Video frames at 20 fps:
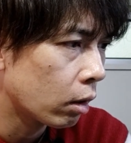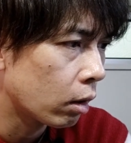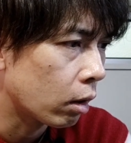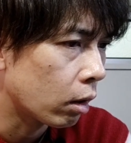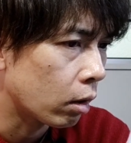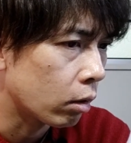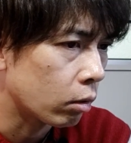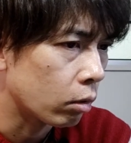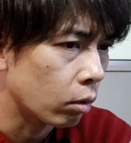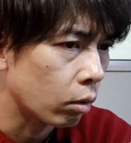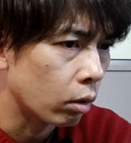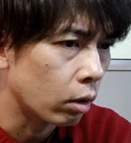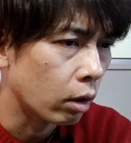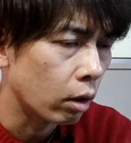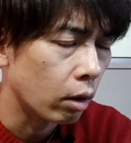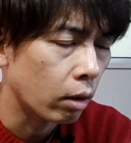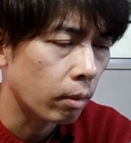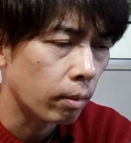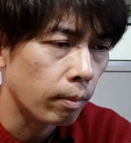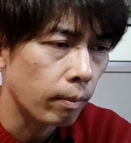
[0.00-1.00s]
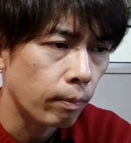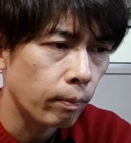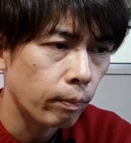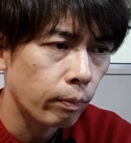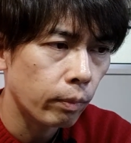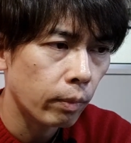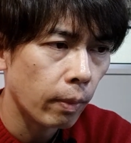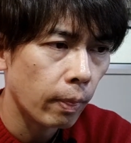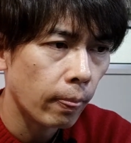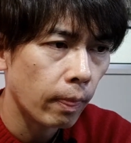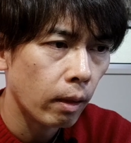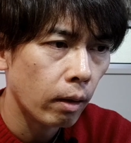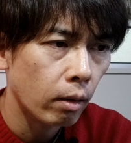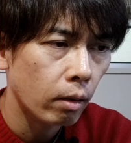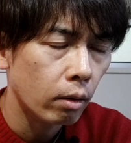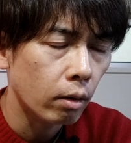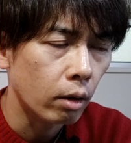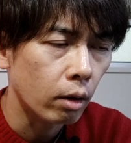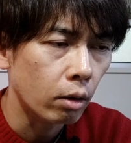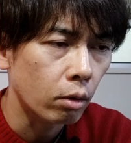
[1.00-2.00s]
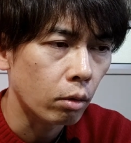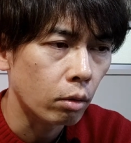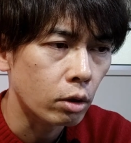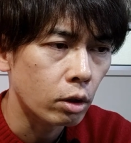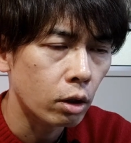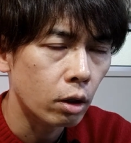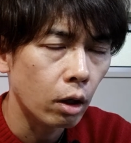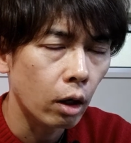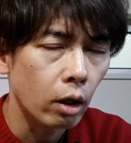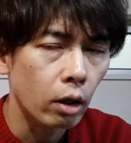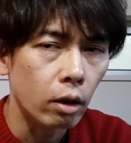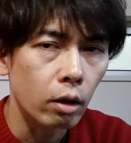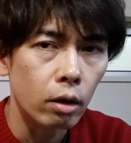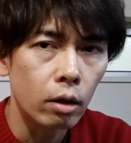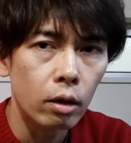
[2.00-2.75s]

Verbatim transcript: あるので、えーと、と次回